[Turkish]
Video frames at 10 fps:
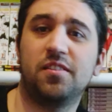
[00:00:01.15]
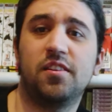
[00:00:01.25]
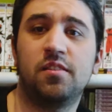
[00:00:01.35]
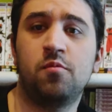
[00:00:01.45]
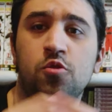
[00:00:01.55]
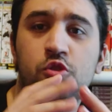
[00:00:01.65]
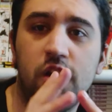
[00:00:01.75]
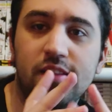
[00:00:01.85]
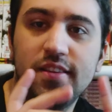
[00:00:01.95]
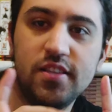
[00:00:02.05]
Kanalıma hoş
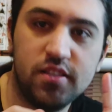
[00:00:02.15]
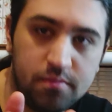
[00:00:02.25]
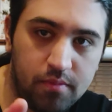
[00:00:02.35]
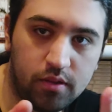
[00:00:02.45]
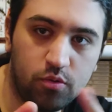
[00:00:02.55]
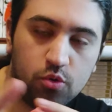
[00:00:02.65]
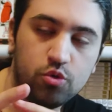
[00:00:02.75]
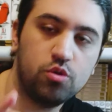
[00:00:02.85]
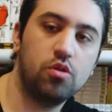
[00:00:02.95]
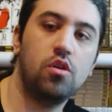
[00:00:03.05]
geldiniz. Ben
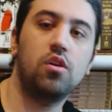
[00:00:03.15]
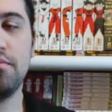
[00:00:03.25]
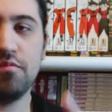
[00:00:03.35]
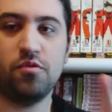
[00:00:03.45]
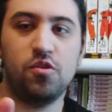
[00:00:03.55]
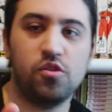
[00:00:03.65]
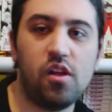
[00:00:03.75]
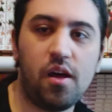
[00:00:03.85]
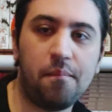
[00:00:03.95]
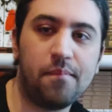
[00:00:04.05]
Doğuş. Bu
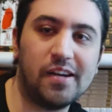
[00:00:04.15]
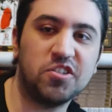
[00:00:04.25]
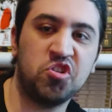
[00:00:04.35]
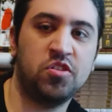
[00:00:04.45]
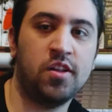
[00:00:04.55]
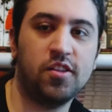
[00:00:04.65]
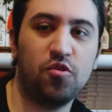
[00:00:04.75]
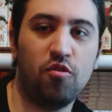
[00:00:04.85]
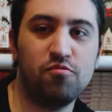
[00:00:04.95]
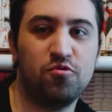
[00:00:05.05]
videoda başlıktan da
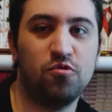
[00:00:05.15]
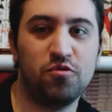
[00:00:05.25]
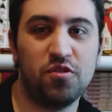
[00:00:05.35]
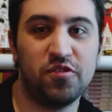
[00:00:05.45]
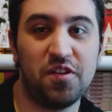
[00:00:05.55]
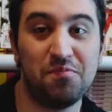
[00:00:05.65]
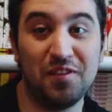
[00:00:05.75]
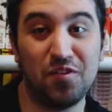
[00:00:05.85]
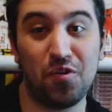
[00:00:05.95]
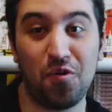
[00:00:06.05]
görmüş olduğunuz üzere
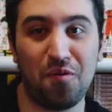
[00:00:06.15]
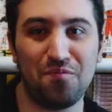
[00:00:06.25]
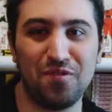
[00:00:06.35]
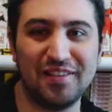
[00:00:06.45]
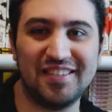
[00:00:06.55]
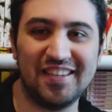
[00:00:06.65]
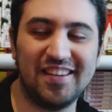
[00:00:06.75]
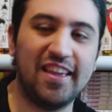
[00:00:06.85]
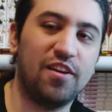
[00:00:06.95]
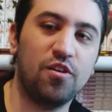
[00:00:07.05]
bir Dragon Ball içeri
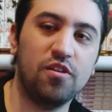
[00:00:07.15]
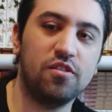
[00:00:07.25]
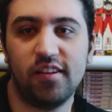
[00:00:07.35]
geliyor.